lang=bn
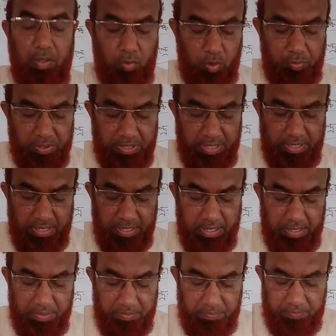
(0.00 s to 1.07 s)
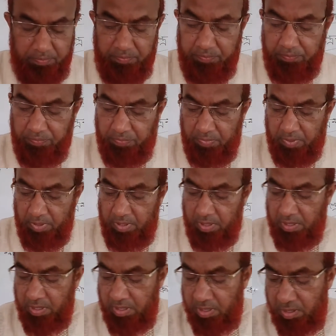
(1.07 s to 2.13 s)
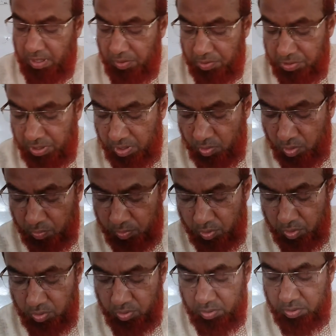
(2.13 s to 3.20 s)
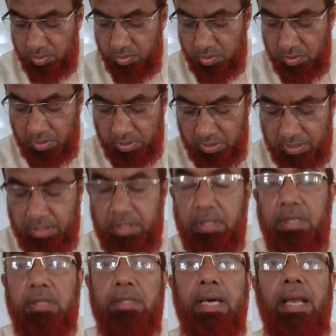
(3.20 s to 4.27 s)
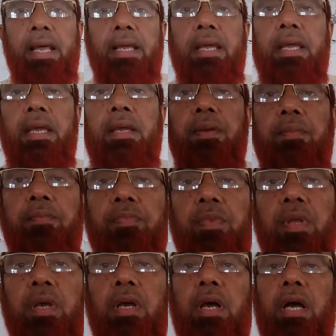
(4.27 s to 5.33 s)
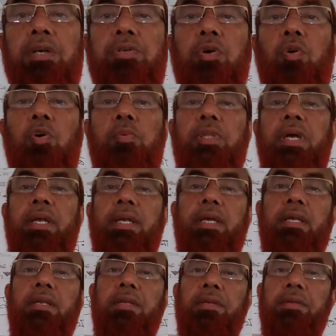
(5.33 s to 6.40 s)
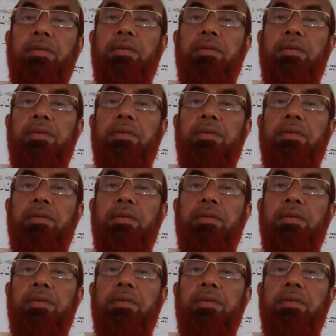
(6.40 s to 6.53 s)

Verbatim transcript: এই কবিতা নিয়ে আলোচনা করব তার আগে আসো কবিতাটির